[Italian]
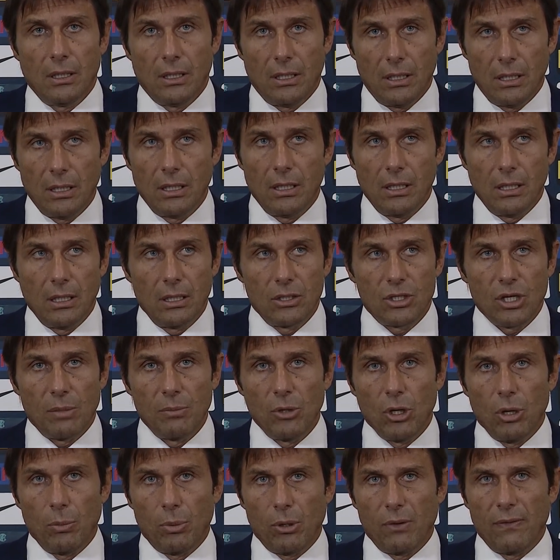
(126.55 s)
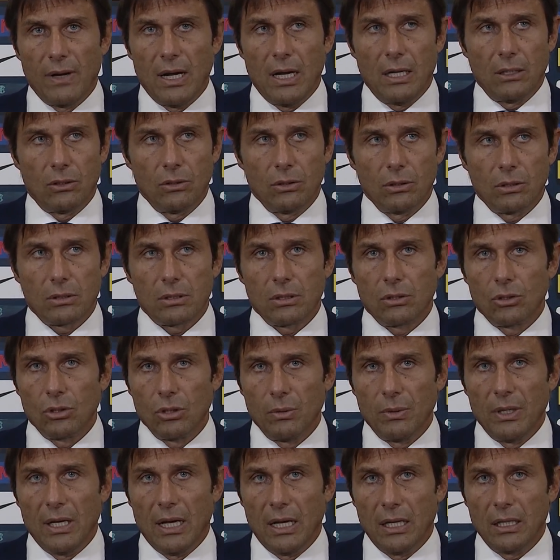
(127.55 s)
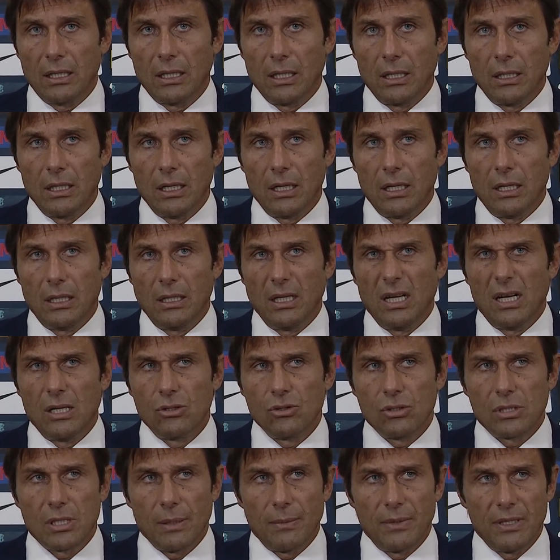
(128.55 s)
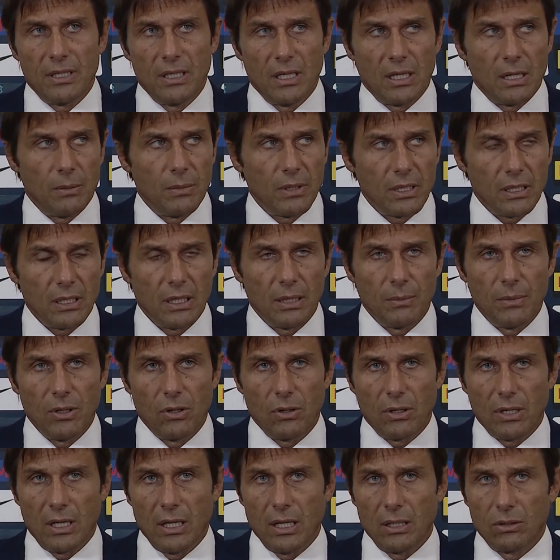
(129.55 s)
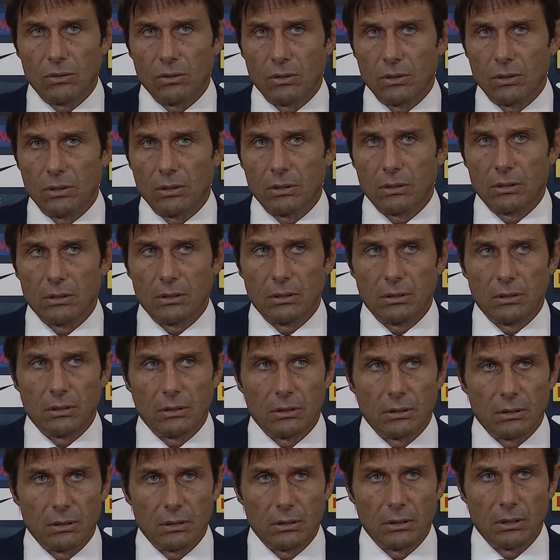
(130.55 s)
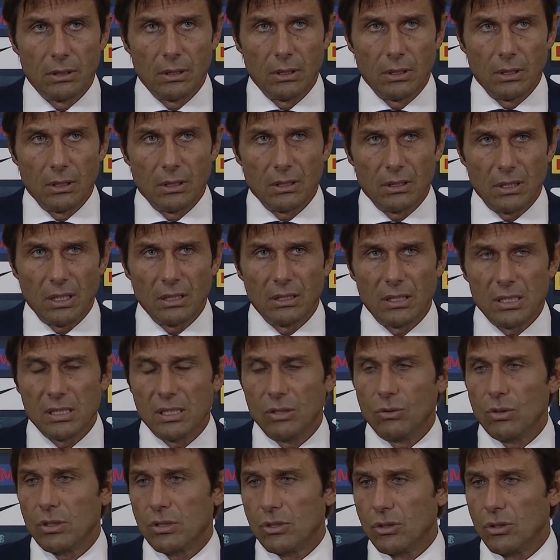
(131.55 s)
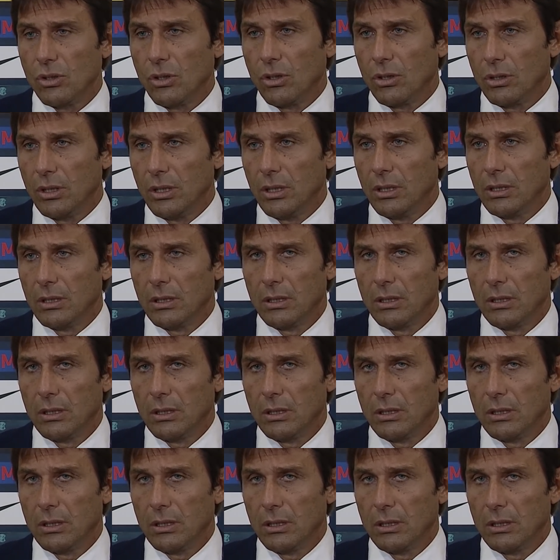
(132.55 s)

Eh, ci abbiamo provato, secondo me anche nel, nella giusta maniera perché abbiamo creato oh, tante situazioni,